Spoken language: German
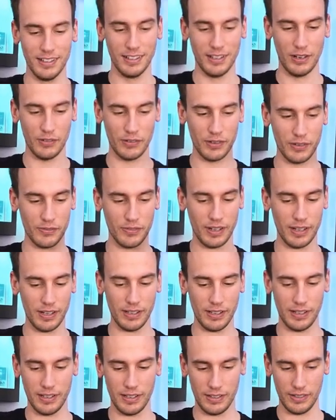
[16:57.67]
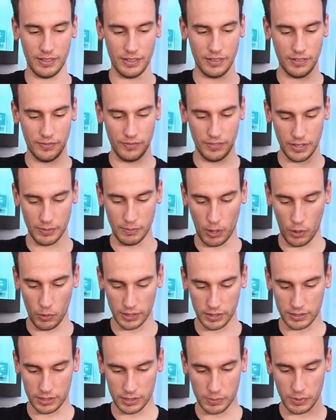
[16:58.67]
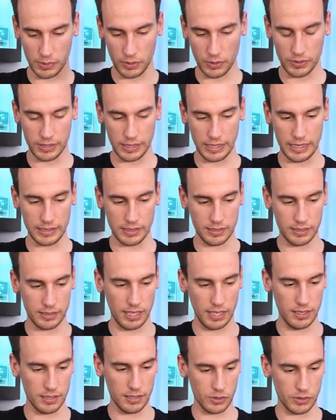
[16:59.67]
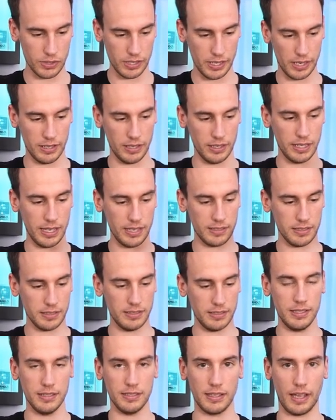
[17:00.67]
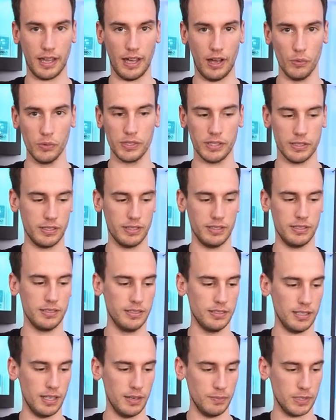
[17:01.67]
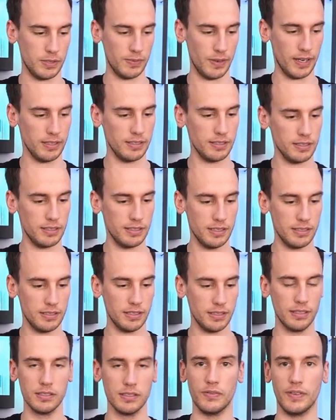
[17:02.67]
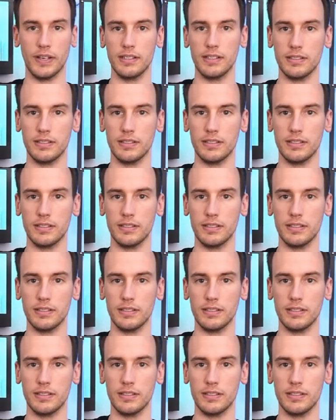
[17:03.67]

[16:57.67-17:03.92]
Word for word: Auf jeden Fall wir bauen jetzt erstmal kurz die SSDs auseinander, die SSDs raus, also da sind M2 SSDs drin, soweit ich